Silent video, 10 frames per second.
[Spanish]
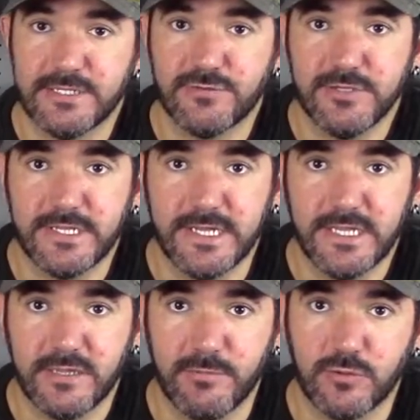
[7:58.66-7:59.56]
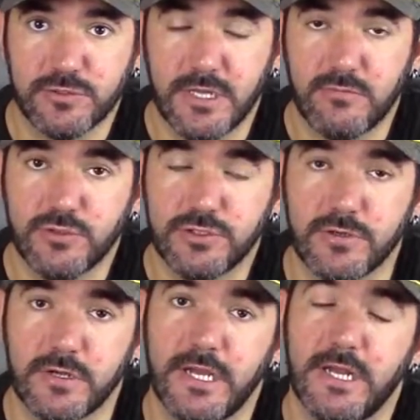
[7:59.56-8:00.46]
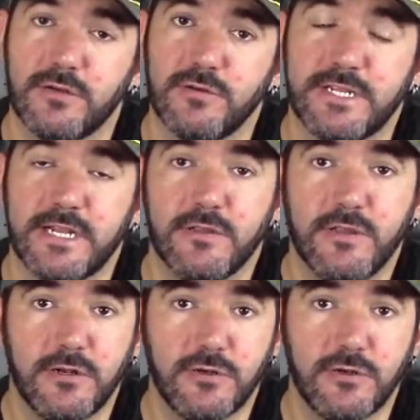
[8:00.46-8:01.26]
es un detalle que me gusta mucho. Al contrario de